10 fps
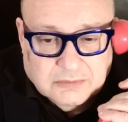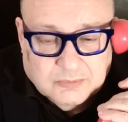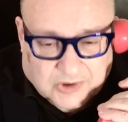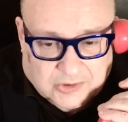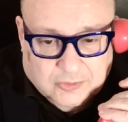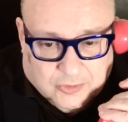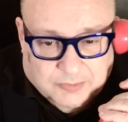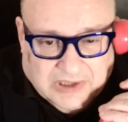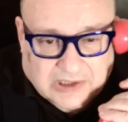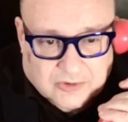Bueno, yo
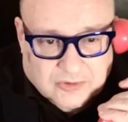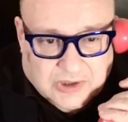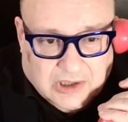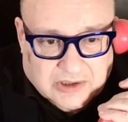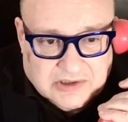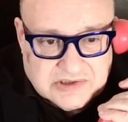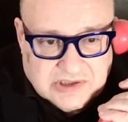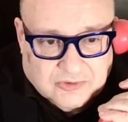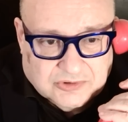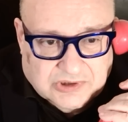me alegro que alguien
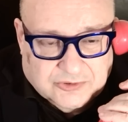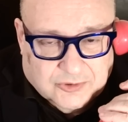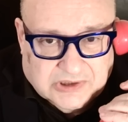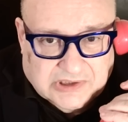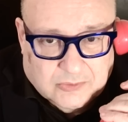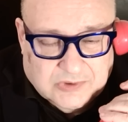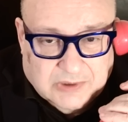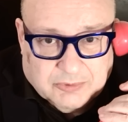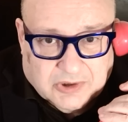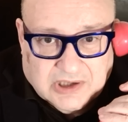esté contento en
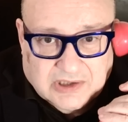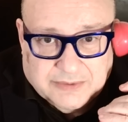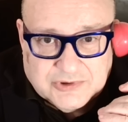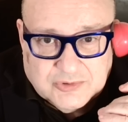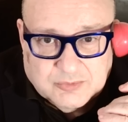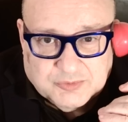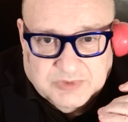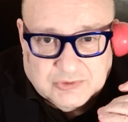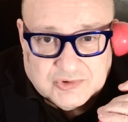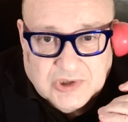Cataluña porque cada vez somos
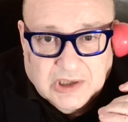menos.